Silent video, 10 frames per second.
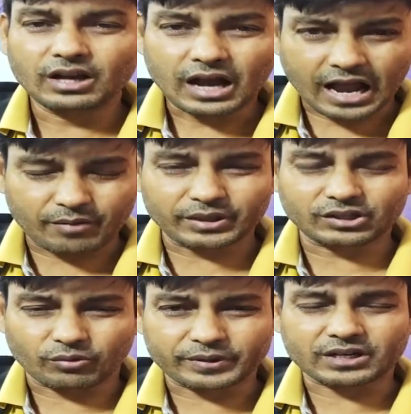নেই
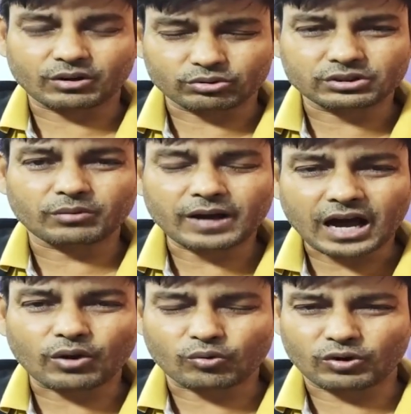আমাদের অপেক্ষা করতে হবে
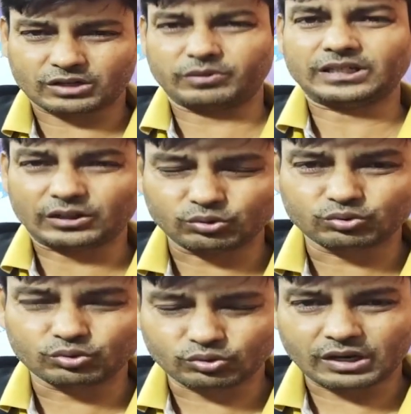আরও কয়েক মাস এত
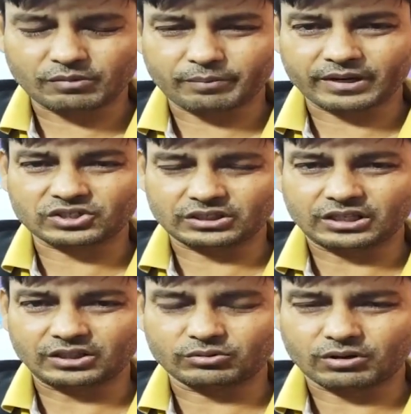দ্রুত এই ব্যাপারে সিদ্ধান্ত